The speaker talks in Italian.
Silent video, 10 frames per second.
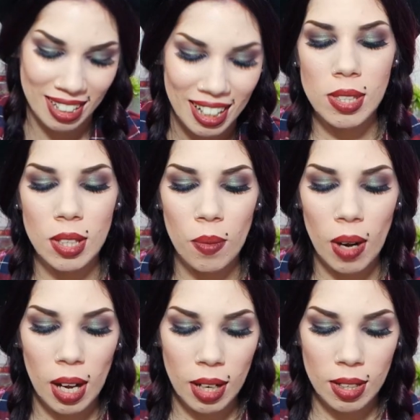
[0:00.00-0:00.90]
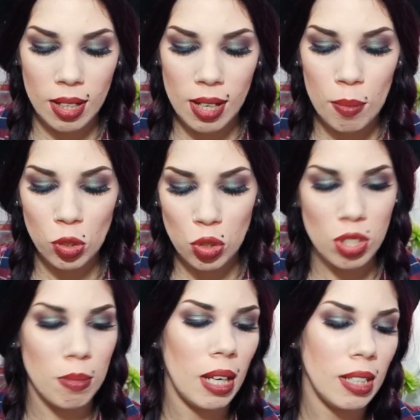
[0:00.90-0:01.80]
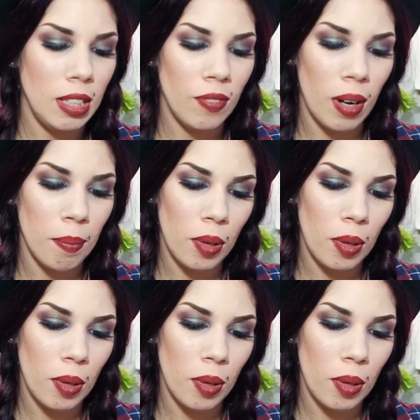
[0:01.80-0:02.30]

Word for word: Questa qua eh, è molto simile a Diva,